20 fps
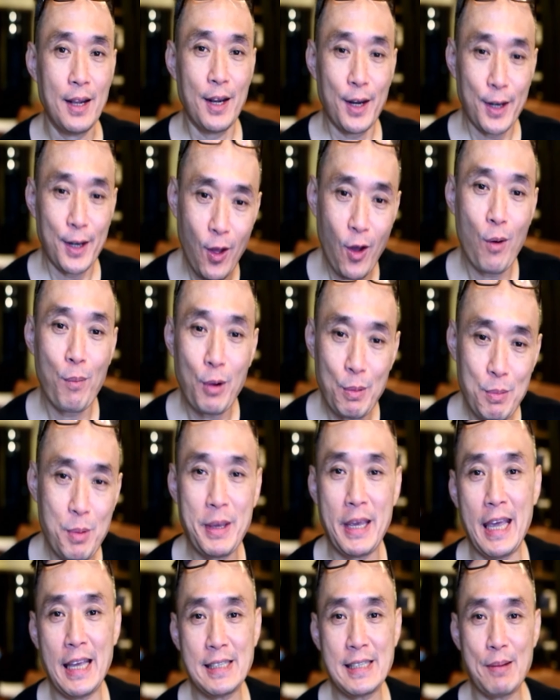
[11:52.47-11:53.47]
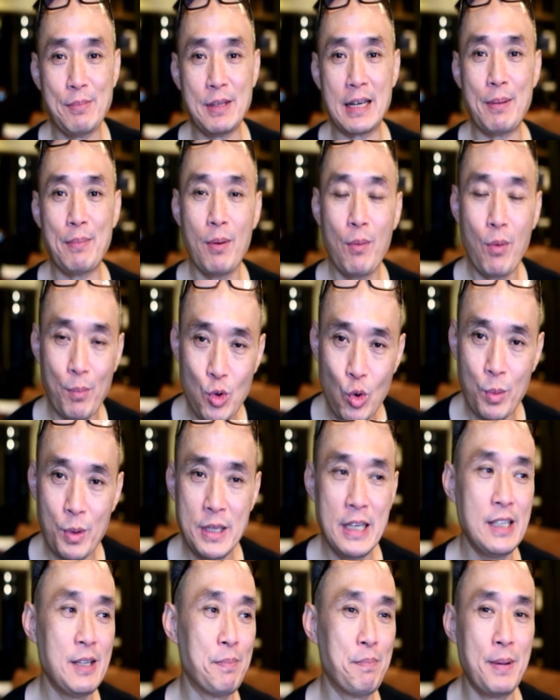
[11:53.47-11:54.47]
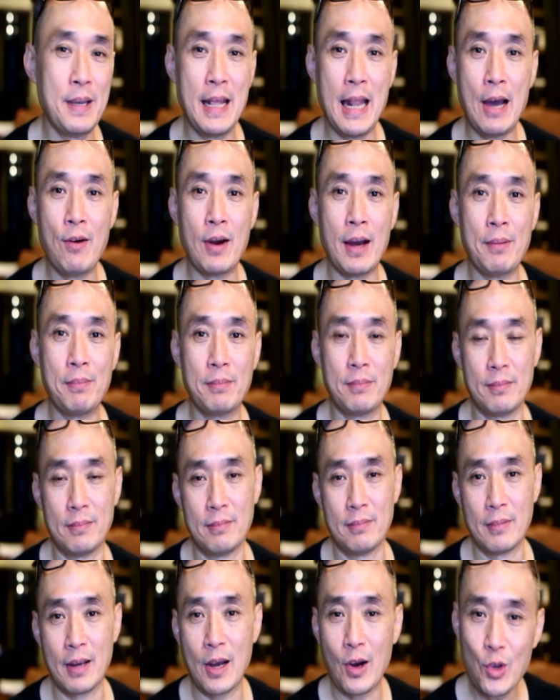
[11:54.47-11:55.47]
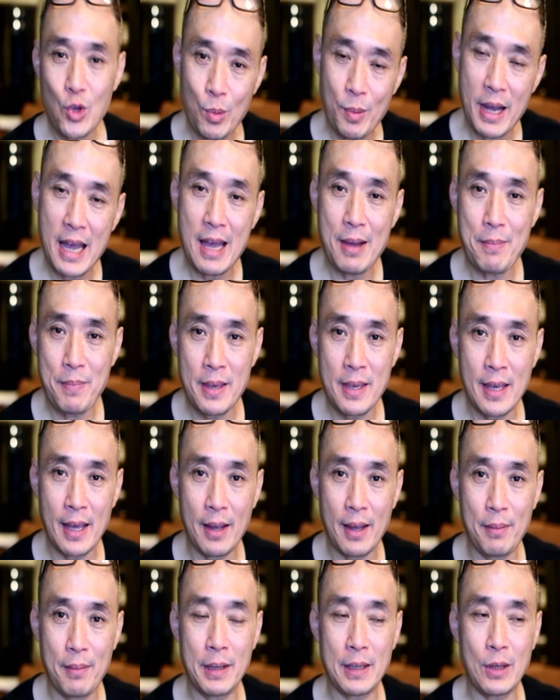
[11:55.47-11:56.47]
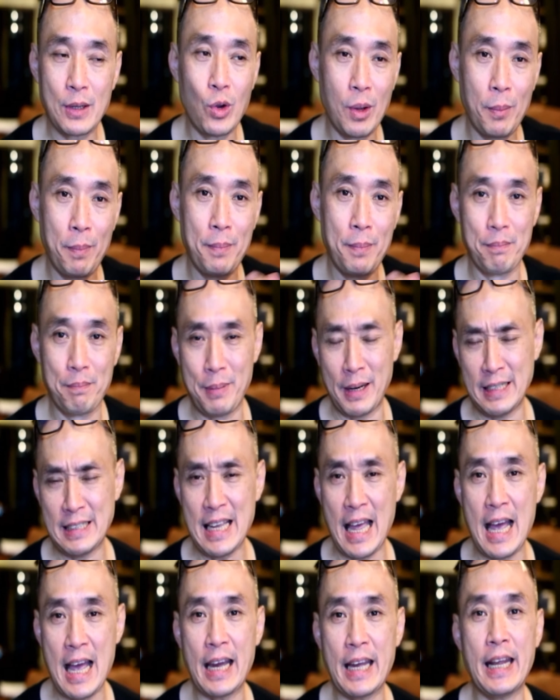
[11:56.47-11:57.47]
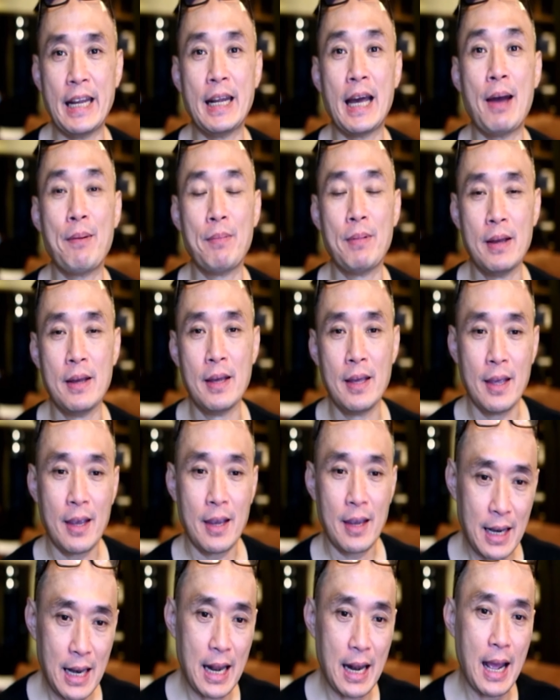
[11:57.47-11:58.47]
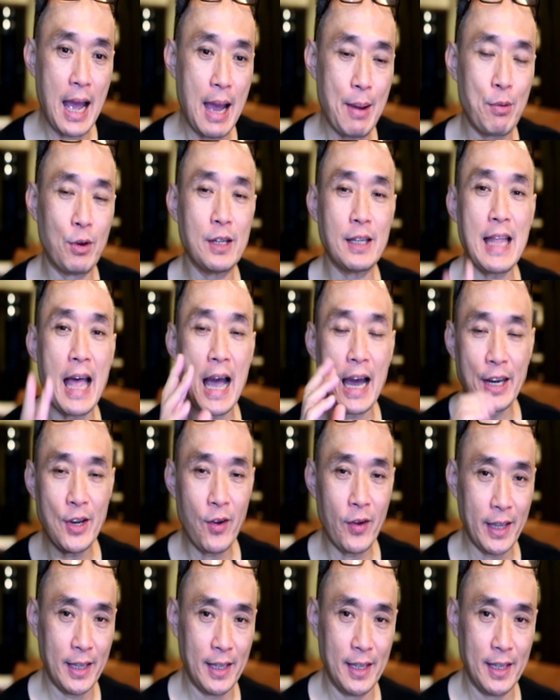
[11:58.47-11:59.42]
น้องมันก็ไม่มีเคสทำเลยครับเพราะผมอยู่มา20ปีแล้วครับเขาอยู่มา5ปีอ่ะมันคนละพรรษากันนะครับงั้นราคาผมก็จะต่างกันหน่อย